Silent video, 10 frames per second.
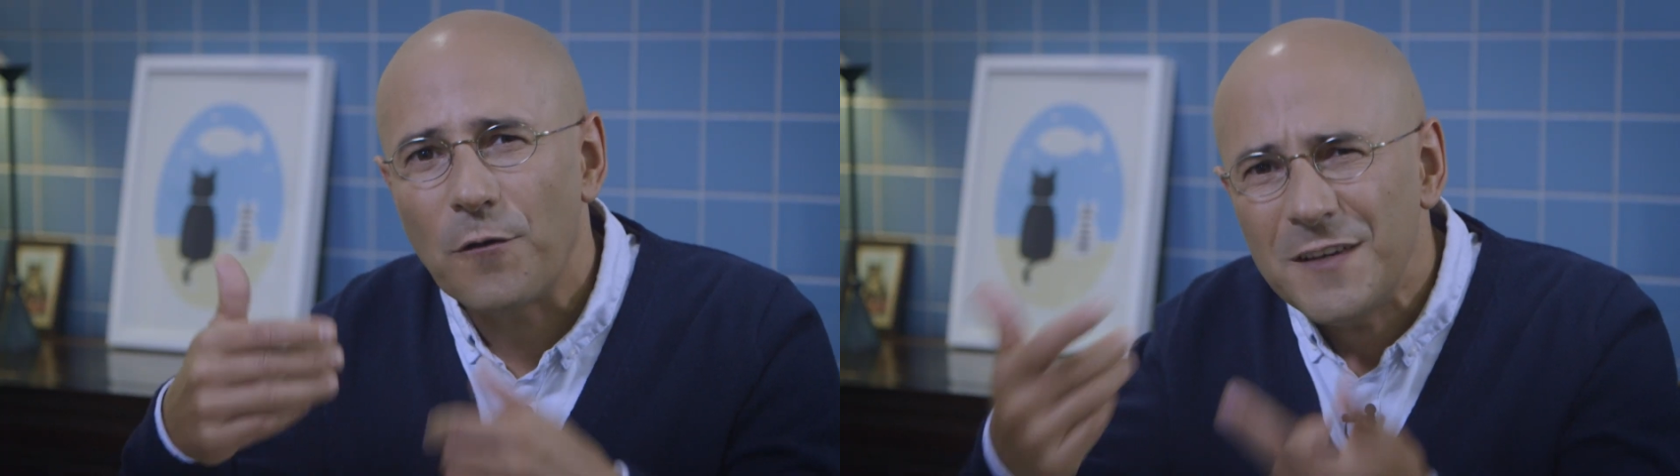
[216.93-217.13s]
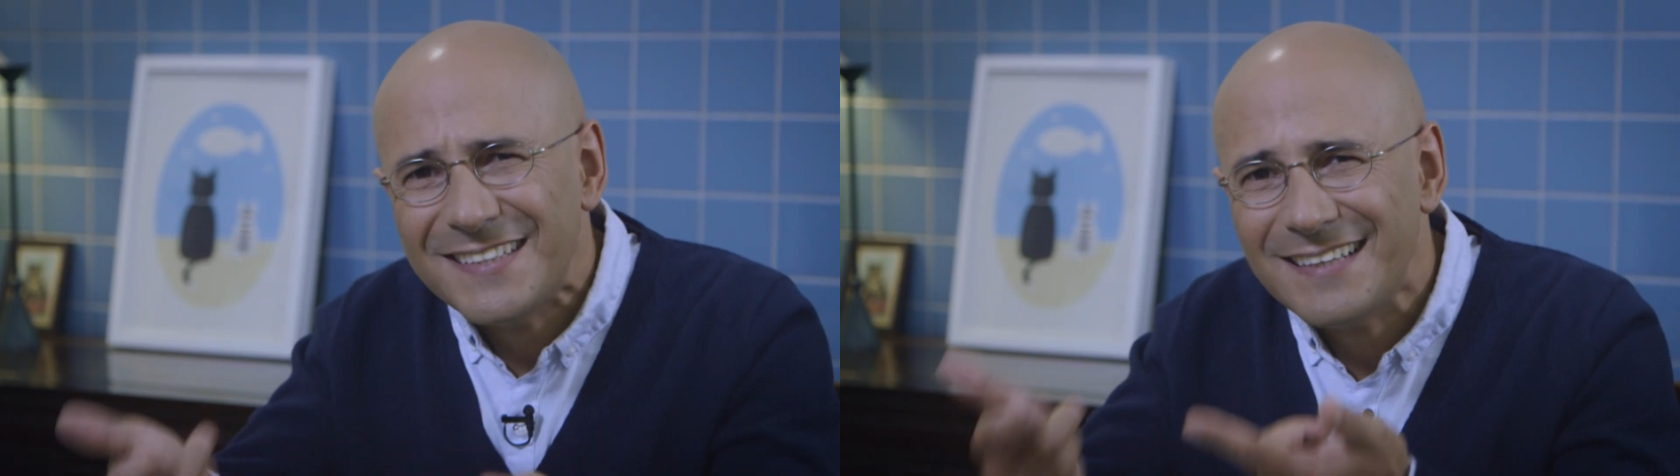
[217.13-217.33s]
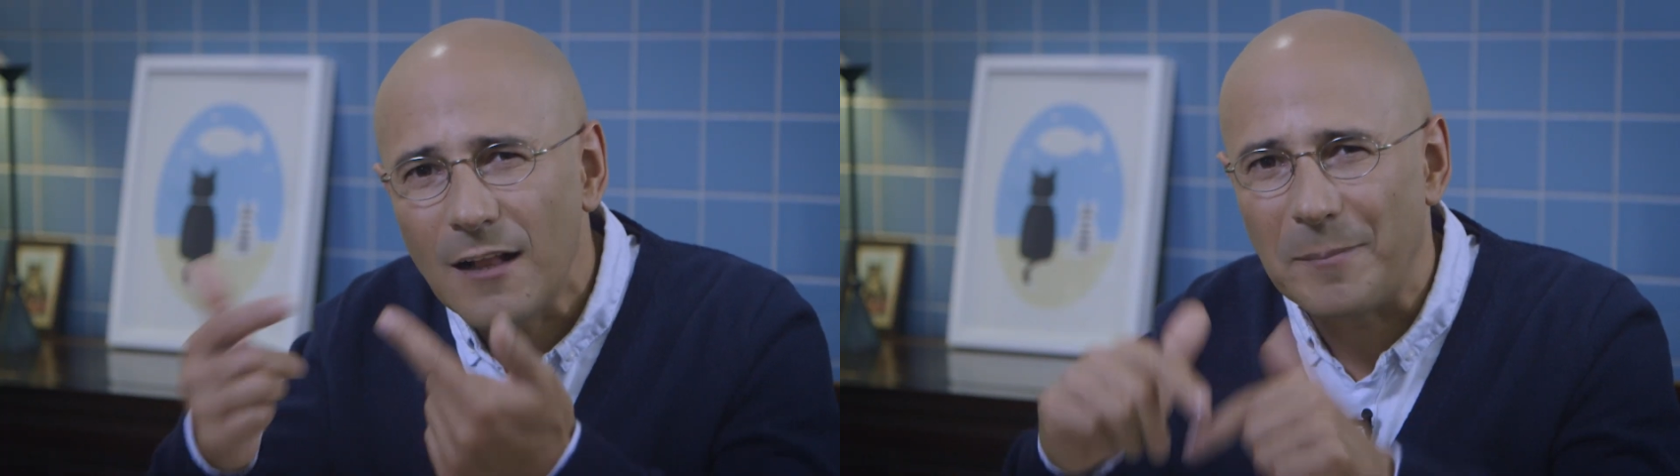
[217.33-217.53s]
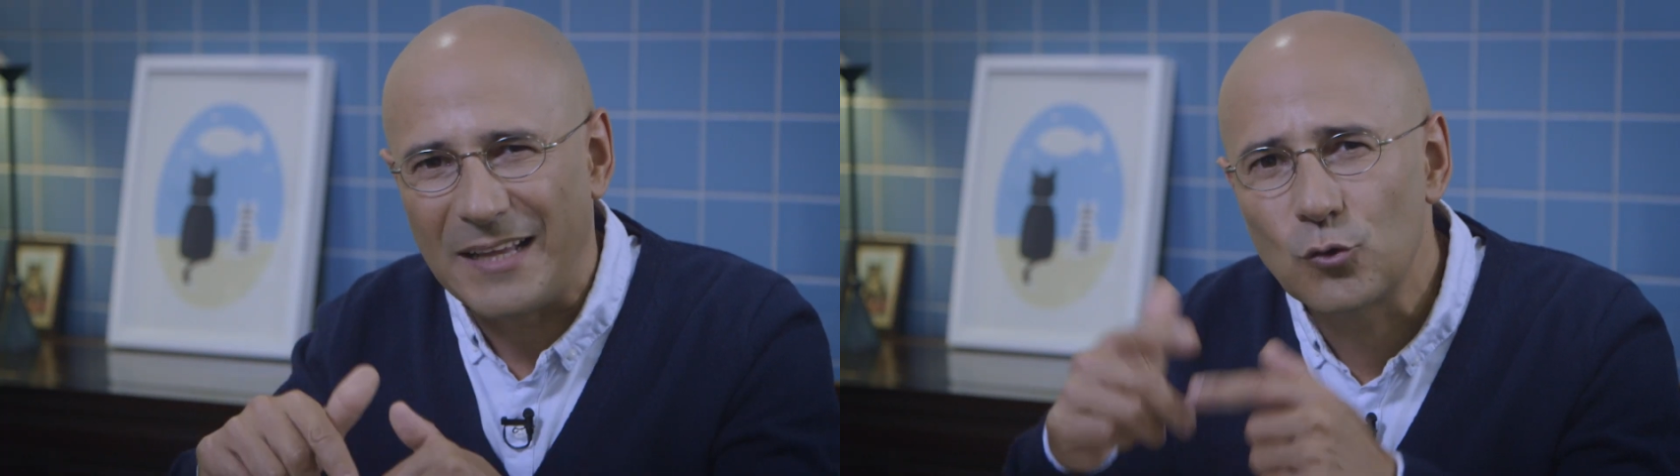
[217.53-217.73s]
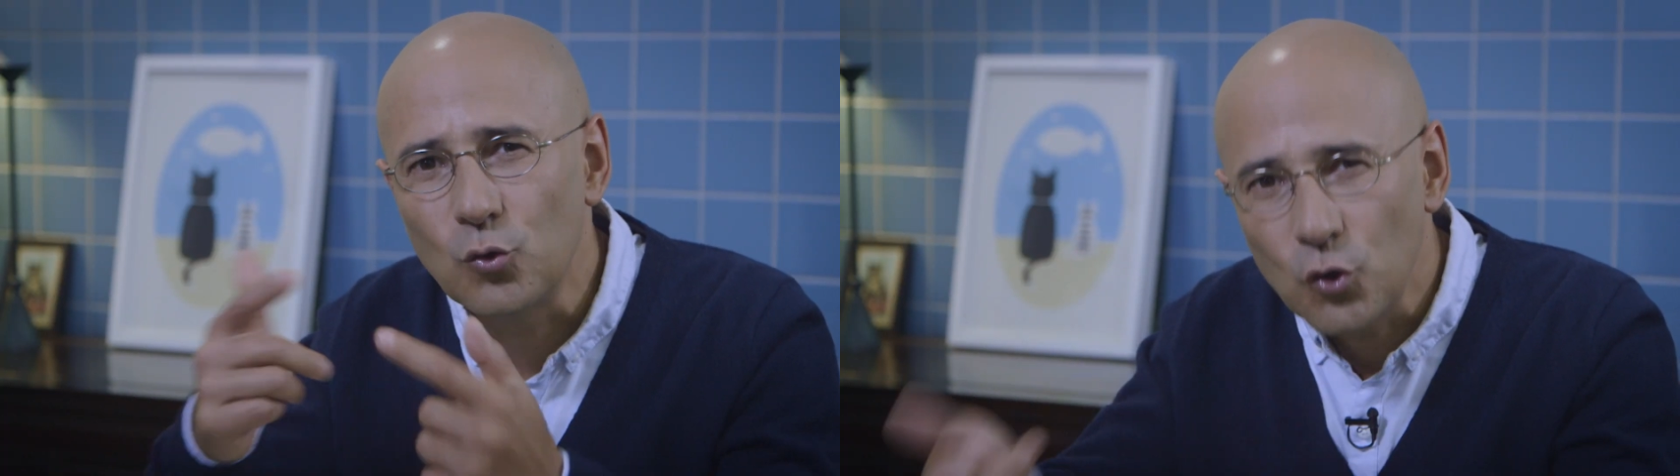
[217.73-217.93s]

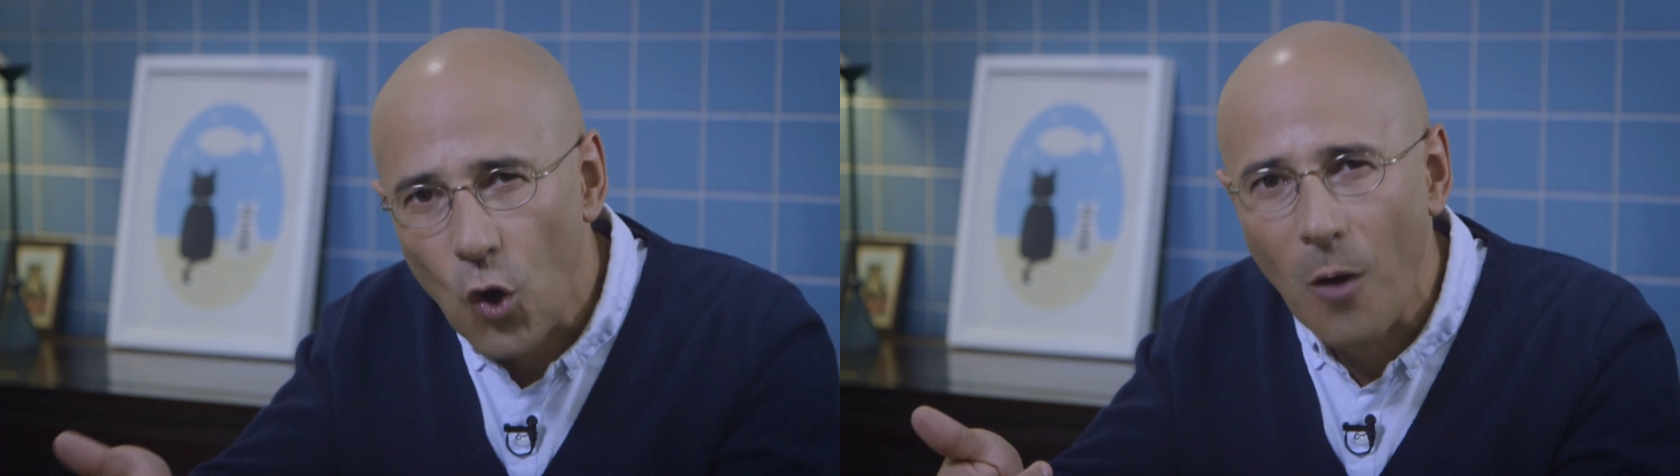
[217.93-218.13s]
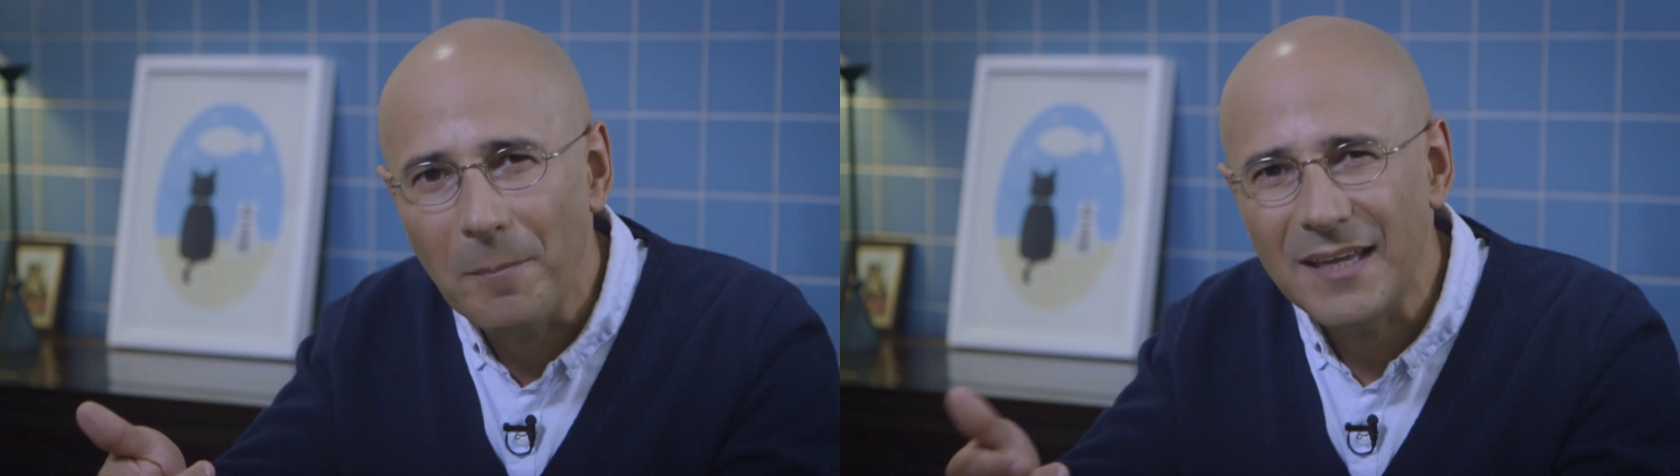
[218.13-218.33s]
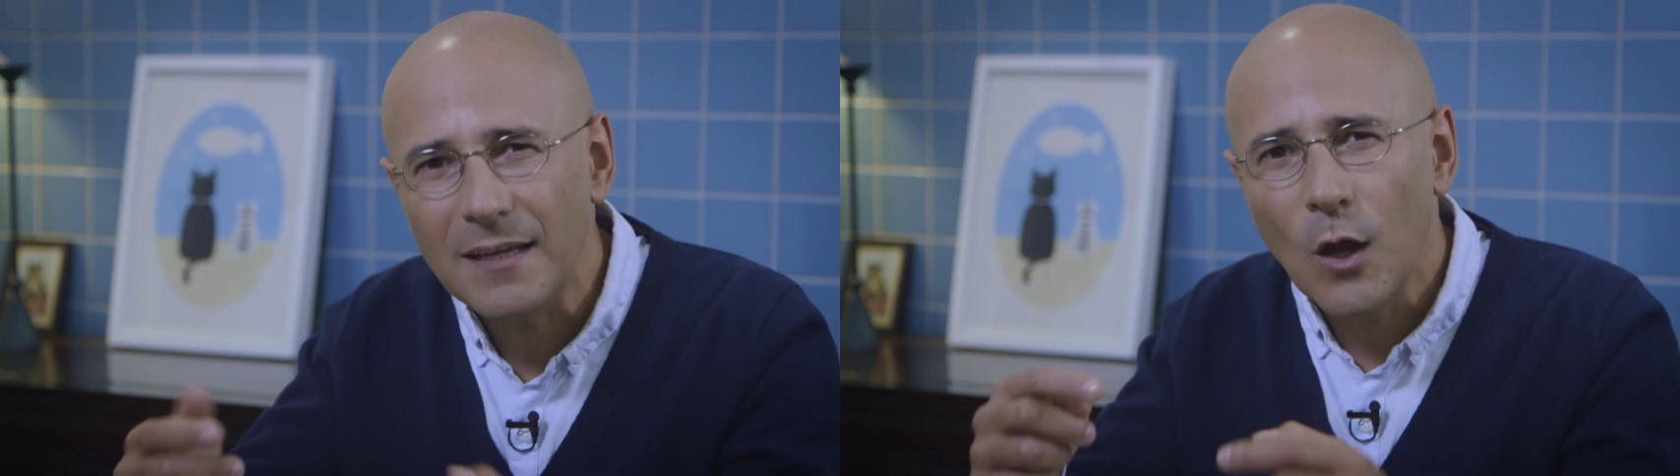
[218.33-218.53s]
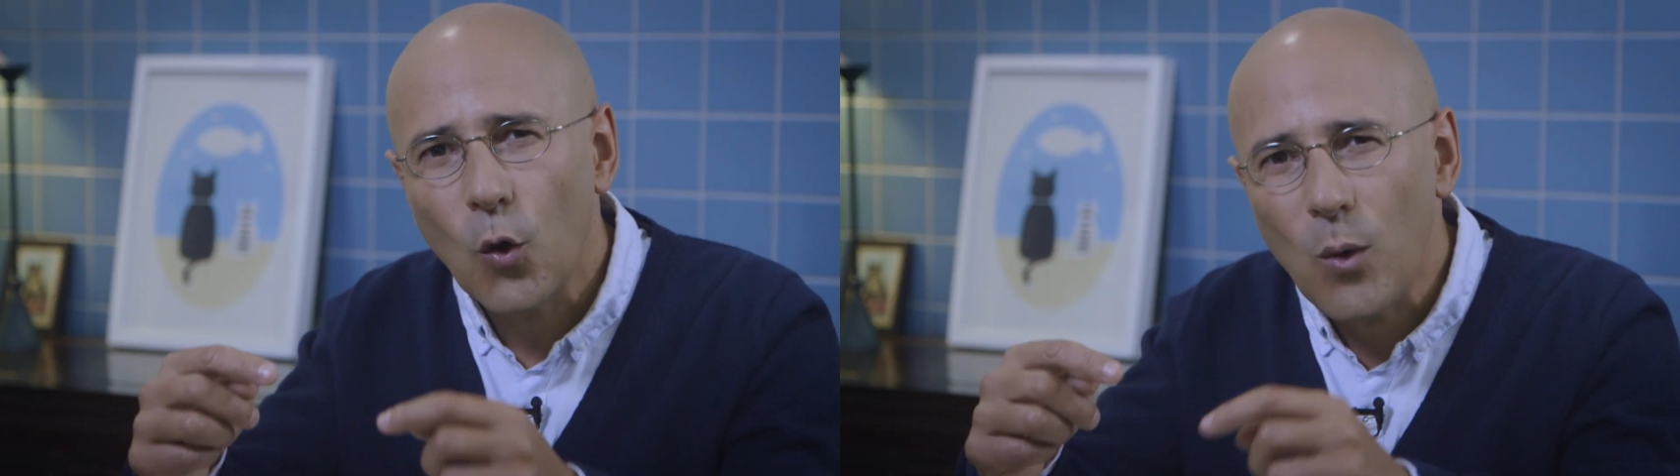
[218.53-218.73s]
oficialmente um nome